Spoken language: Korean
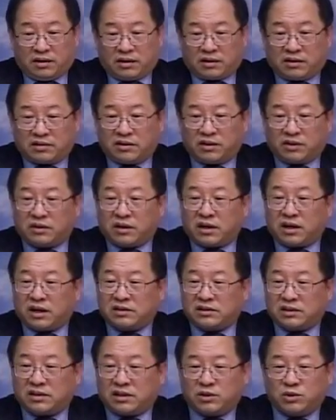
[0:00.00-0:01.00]
그런데
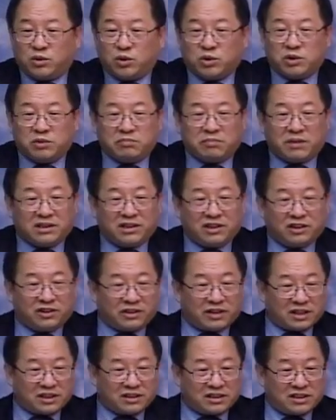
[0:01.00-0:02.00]
여태까지 조짐만
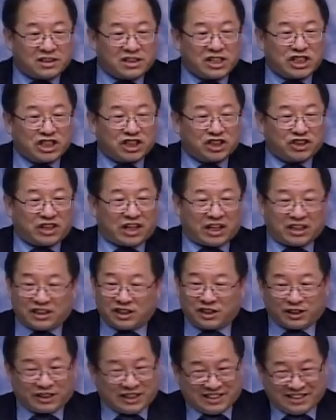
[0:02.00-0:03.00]
일어나지 실제는 안
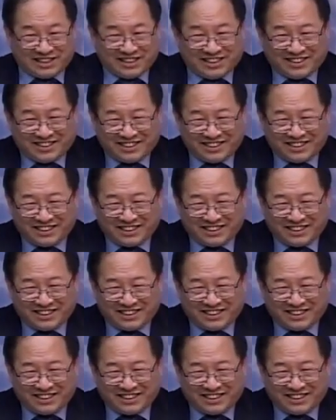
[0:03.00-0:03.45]
일어났어요.